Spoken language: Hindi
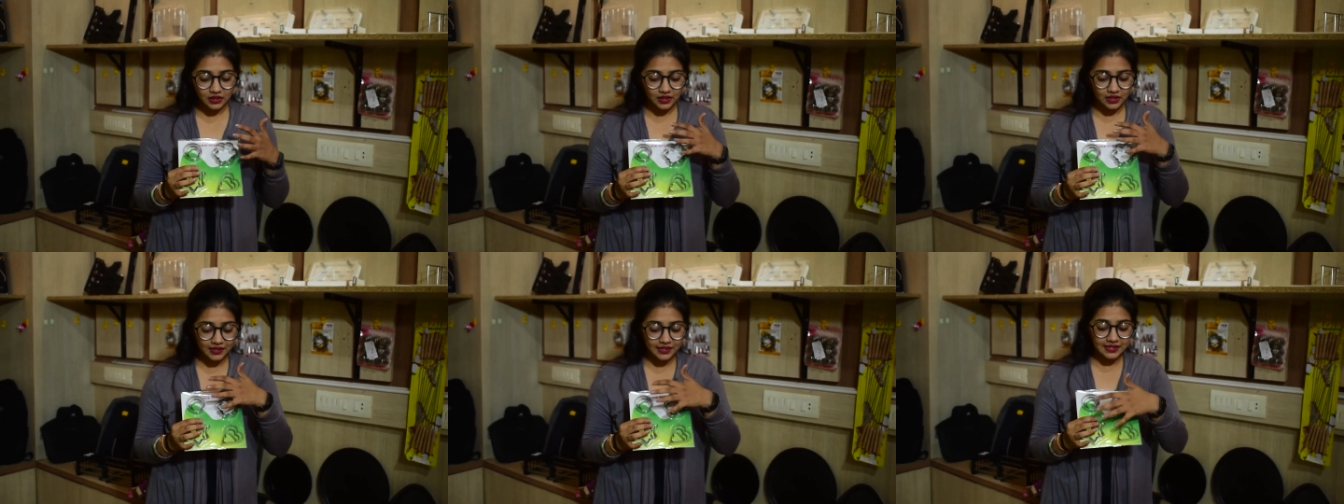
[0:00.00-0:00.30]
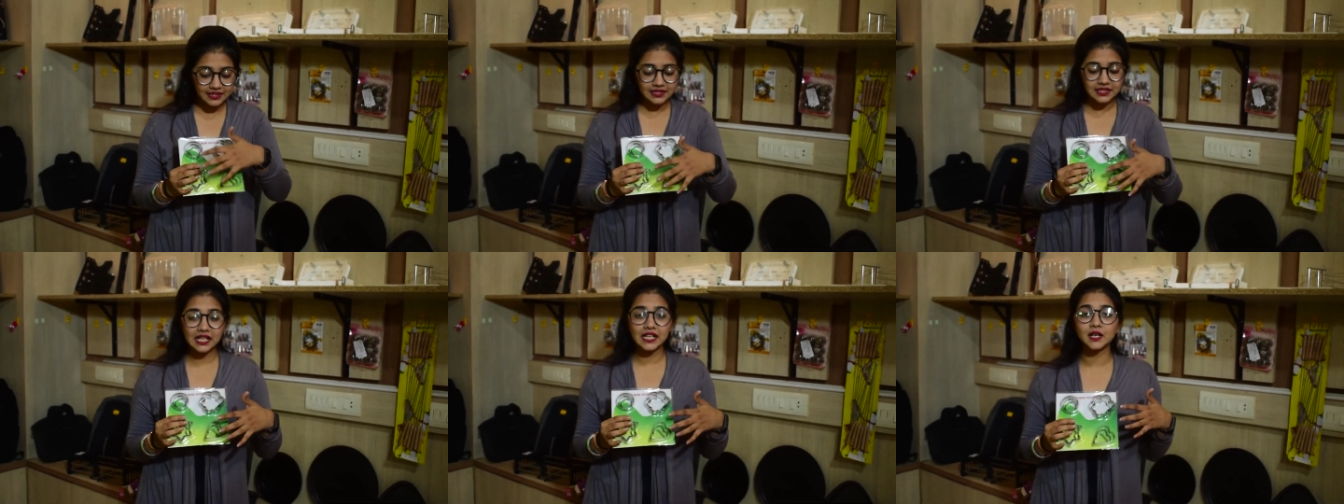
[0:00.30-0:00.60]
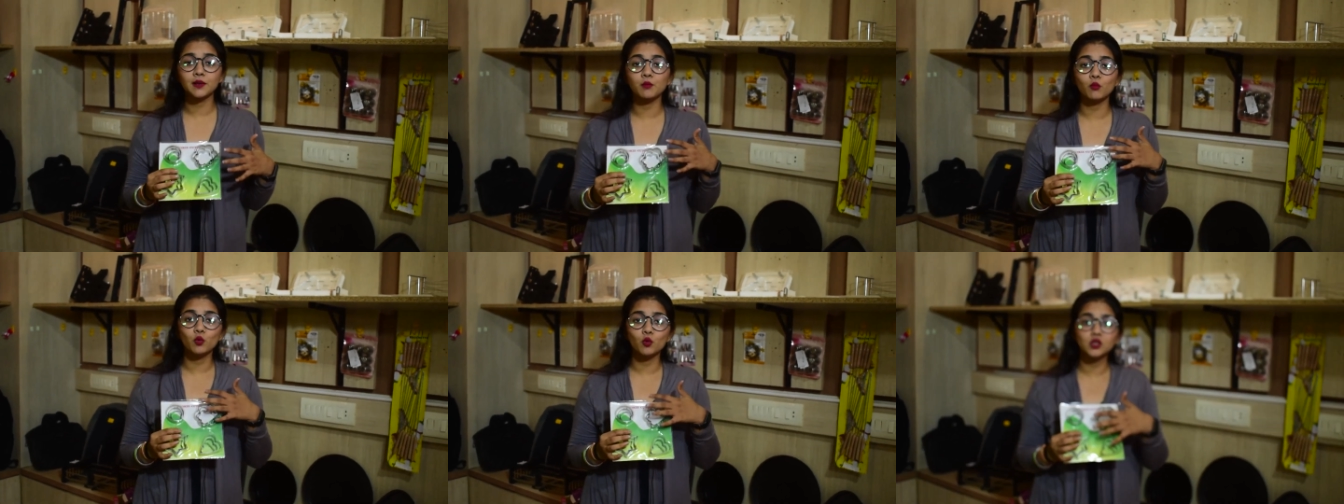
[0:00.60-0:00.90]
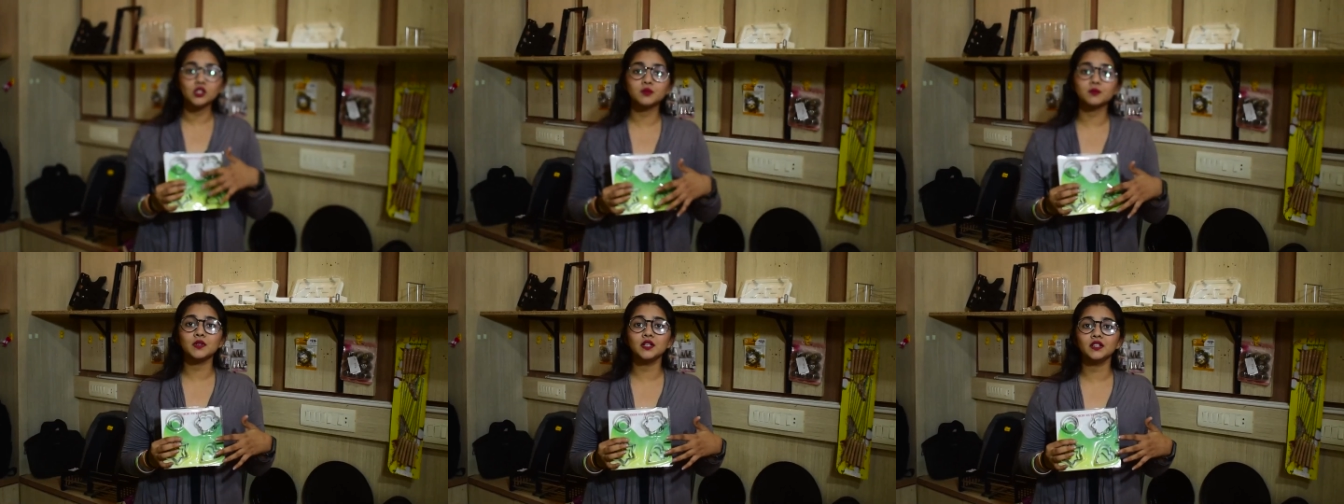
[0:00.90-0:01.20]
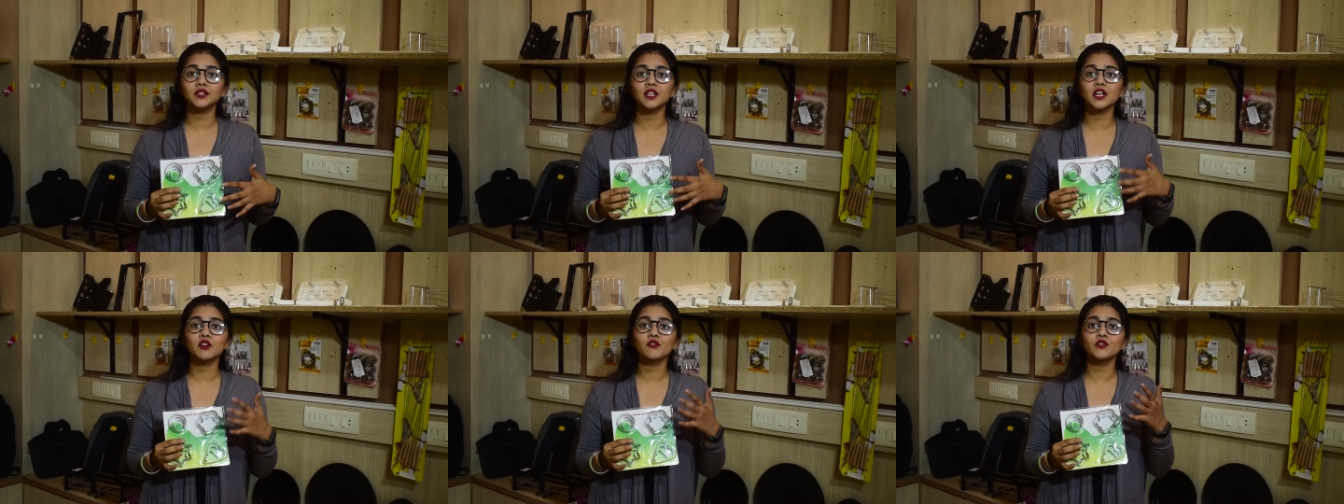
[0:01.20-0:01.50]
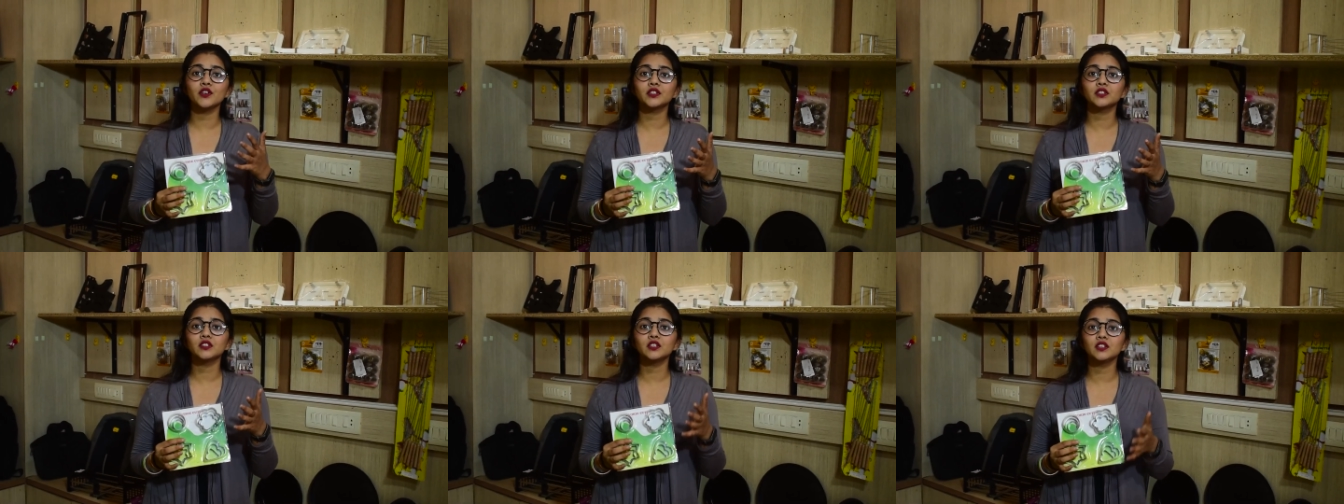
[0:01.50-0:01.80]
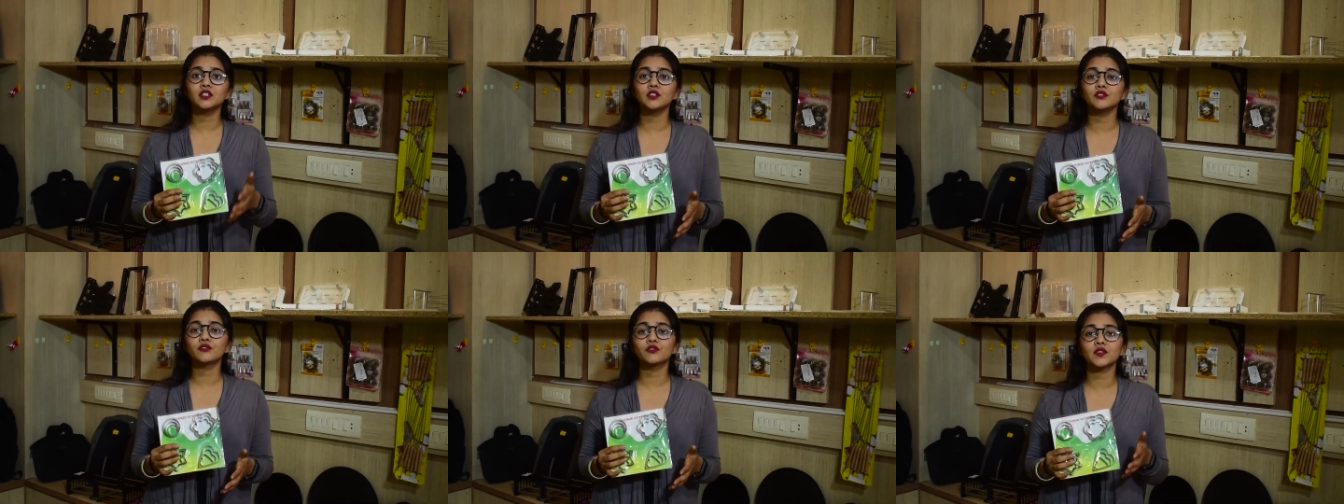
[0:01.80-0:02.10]
कई सारे मोल्ड्स मिलते हैं विथ
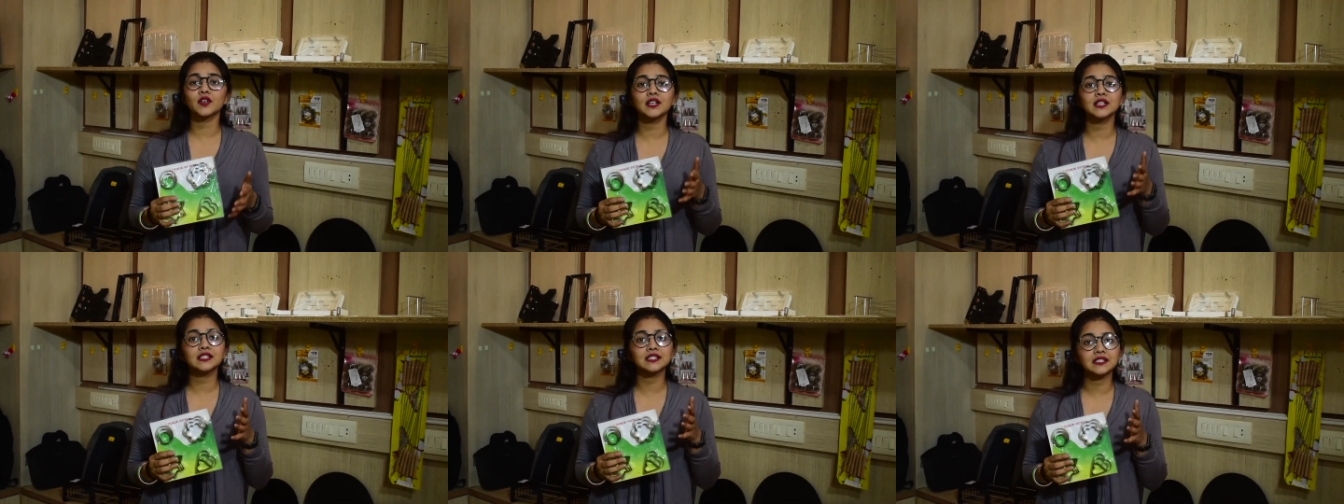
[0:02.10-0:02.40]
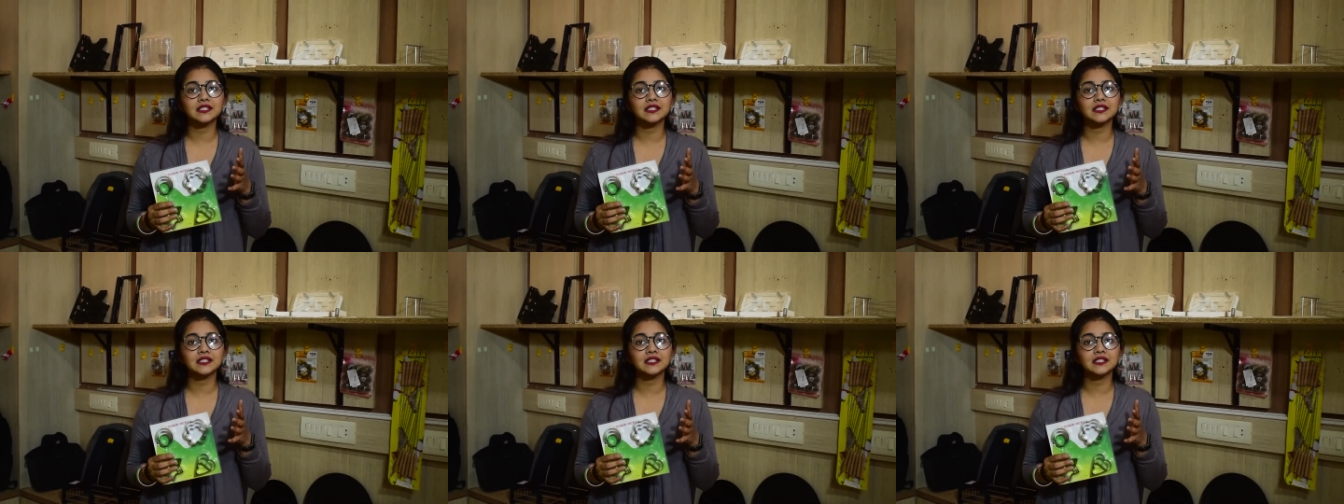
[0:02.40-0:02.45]
डिफरेंट